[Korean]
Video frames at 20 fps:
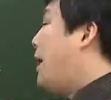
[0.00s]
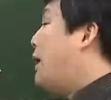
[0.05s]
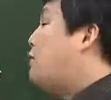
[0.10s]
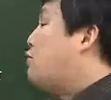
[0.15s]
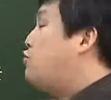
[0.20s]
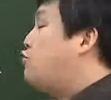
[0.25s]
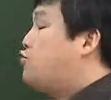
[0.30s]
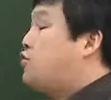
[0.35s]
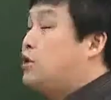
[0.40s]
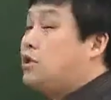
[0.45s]

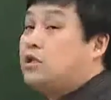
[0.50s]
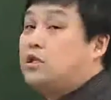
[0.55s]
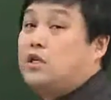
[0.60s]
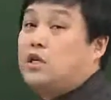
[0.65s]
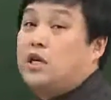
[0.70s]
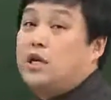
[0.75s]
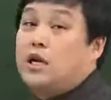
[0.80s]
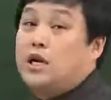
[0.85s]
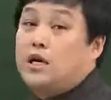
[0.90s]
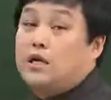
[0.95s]
바꿀 수
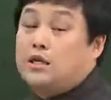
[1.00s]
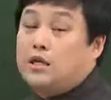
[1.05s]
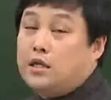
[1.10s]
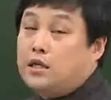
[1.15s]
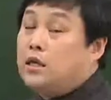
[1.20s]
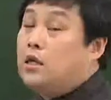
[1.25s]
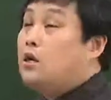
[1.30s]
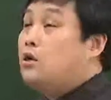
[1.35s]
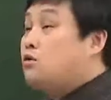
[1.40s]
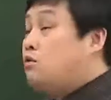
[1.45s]

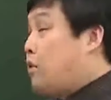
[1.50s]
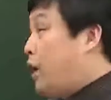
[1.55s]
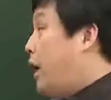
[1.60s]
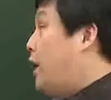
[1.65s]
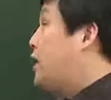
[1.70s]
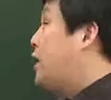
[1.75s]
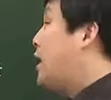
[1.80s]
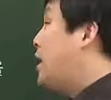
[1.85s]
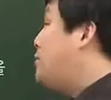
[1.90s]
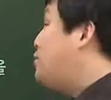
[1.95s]
있으니까는 또
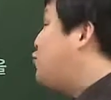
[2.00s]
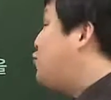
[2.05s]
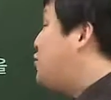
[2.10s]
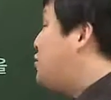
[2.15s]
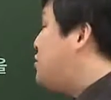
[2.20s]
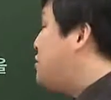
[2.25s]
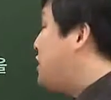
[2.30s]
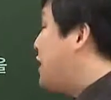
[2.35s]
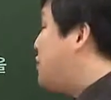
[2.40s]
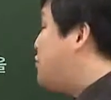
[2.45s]
개인이
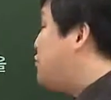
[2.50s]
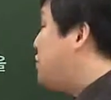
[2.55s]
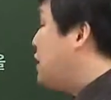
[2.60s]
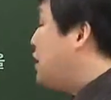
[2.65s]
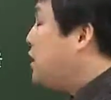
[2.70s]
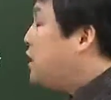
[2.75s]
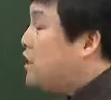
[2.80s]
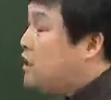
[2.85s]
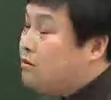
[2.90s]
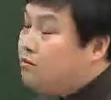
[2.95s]
감수할 수
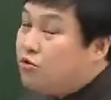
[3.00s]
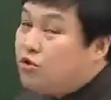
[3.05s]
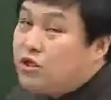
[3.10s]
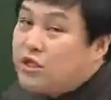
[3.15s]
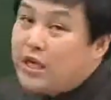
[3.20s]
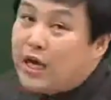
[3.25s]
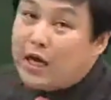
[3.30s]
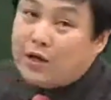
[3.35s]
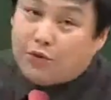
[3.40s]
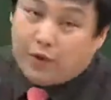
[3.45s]
있는
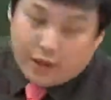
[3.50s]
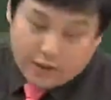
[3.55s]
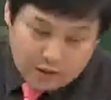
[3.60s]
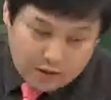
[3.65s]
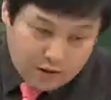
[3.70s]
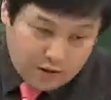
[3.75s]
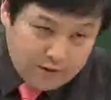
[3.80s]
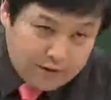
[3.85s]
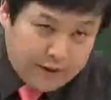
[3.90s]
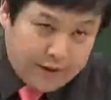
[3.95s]
문제가
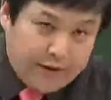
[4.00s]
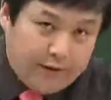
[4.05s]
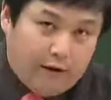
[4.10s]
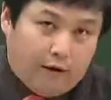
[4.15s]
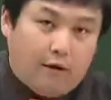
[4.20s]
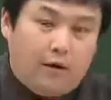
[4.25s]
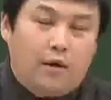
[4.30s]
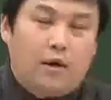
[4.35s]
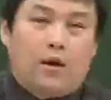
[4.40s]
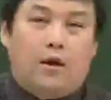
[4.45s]
되는
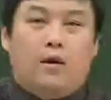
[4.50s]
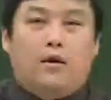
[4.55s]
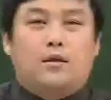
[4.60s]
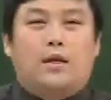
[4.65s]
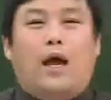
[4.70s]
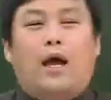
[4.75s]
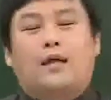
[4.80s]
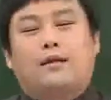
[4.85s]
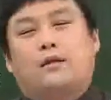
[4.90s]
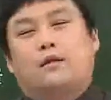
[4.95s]
건데요.
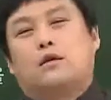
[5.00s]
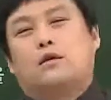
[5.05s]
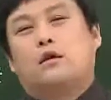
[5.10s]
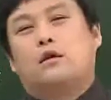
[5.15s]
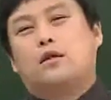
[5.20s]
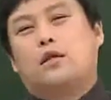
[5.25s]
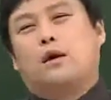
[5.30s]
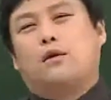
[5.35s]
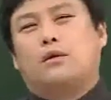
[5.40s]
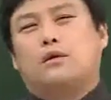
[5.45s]
단
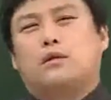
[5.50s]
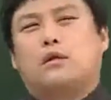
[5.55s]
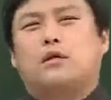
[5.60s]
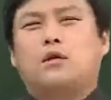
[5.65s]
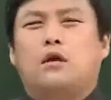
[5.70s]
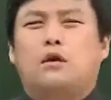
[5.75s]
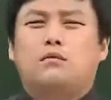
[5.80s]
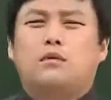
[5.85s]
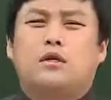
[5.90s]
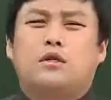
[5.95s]
그렇다고 해서
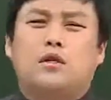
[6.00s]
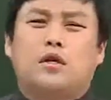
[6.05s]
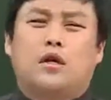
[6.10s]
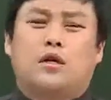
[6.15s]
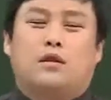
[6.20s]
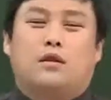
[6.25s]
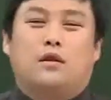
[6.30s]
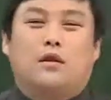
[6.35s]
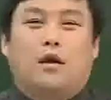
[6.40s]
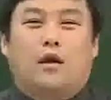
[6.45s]

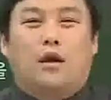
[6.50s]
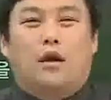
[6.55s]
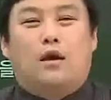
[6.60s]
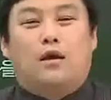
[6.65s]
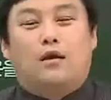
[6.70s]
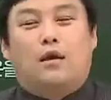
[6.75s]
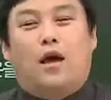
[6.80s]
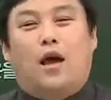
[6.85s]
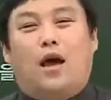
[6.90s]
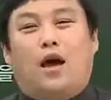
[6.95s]
그러면은
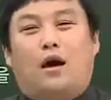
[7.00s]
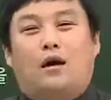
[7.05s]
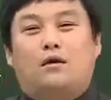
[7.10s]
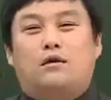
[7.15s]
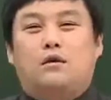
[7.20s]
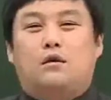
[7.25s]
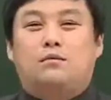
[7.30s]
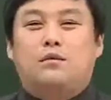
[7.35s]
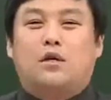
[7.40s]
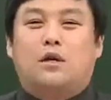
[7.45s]
야
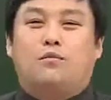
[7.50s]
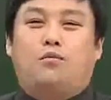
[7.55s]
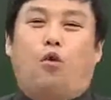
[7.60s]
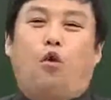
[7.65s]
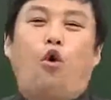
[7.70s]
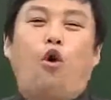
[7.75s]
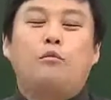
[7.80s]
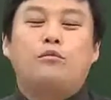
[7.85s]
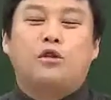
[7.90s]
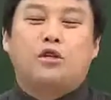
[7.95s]
그럼 네가
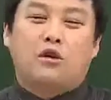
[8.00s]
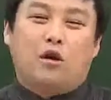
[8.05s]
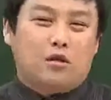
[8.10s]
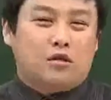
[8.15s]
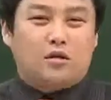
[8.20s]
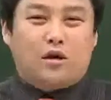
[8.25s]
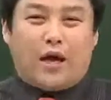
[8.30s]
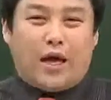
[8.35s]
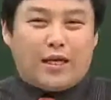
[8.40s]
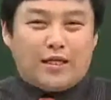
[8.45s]
보험
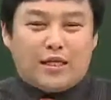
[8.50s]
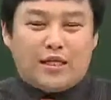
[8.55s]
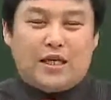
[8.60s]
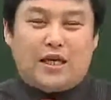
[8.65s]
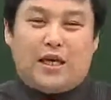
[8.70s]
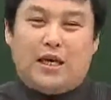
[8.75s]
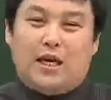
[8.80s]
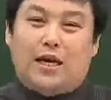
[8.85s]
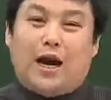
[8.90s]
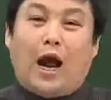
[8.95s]

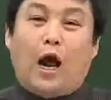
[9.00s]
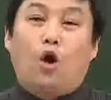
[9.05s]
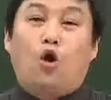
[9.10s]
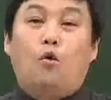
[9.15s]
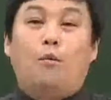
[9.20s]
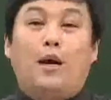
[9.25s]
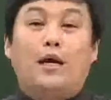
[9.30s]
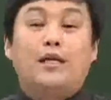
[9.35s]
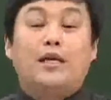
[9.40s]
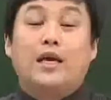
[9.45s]
들었어야지
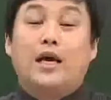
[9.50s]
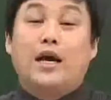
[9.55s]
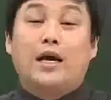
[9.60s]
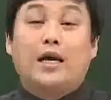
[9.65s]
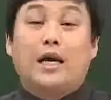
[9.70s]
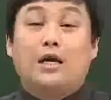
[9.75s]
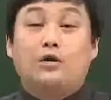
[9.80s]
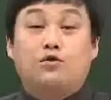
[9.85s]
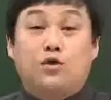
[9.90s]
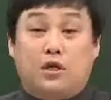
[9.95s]
라고만
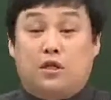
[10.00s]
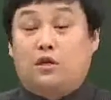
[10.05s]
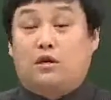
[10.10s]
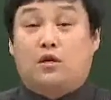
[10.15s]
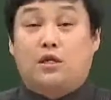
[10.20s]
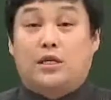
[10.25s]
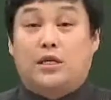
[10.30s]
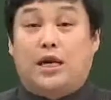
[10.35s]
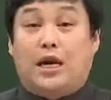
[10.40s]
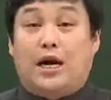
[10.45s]
이야기할 수 있는
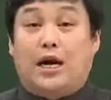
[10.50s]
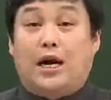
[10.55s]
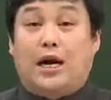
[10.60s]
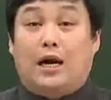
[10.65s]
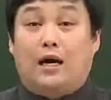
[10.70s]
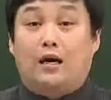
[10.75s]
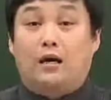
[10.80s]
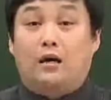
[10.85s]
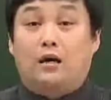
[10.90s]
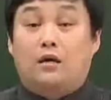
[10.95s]

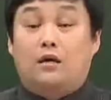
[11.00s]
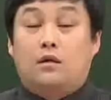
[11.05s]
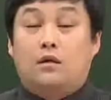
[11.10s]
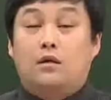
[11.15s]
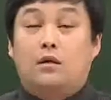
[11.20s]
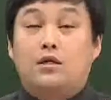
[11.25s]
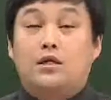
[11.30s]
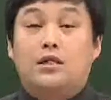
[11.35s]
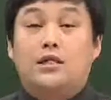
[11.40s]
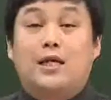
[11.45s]
것인가
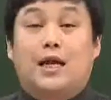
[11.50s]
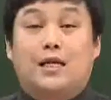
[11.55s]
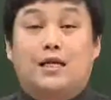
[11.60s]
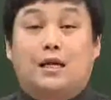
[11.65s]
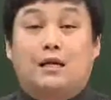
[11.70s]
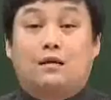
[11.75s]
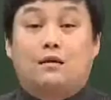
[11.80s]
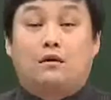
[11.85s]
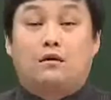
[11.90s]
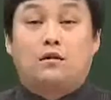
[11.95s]
그렇지는
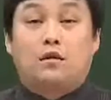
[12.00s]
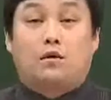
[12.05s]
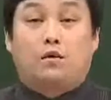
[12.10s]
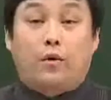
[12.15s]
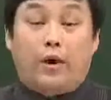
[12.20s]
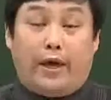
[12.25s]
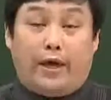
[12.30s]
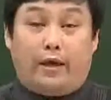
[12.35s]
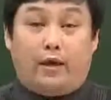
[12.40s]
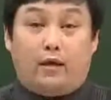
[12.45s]
않다는 거죠.
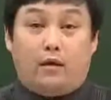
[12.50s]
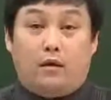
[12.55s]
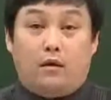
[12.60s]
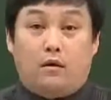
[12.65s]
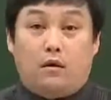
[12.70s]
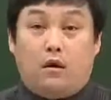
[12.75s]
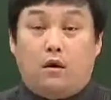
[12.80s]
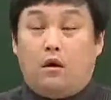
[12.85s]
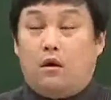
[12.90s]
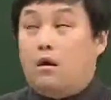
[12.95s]
왜?
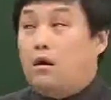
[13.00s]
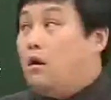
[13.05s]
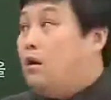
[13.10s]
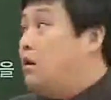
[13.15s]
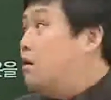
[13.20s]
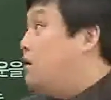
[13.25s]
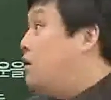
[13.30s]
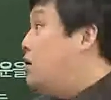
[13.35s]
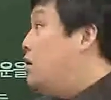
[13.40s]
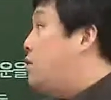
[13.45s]

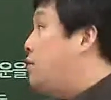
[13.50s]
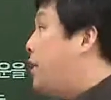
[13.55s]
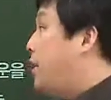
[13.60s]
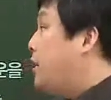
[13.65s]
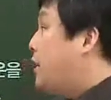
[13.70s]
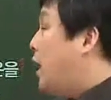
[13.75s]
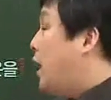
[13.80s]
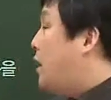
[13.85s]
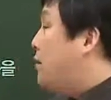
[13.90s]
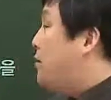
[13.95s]
어,
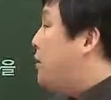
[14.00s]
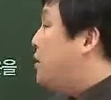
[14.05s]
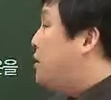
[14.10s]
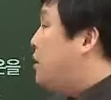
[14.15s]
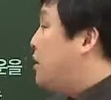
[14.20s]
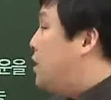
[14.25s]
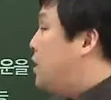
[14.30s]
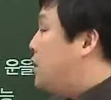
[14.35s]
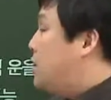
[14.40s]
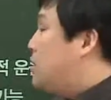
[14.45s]

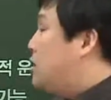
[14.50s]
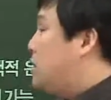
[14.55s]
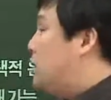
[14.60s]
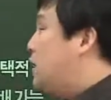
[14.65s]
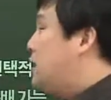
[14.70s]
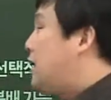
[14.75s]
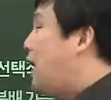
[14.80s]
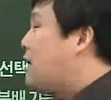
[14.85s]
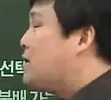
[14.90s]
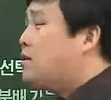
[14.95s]
왜냐하면은 이건
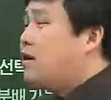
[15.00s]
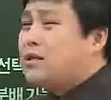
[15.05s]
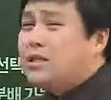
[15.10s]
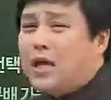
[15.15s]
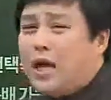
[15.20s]
이상적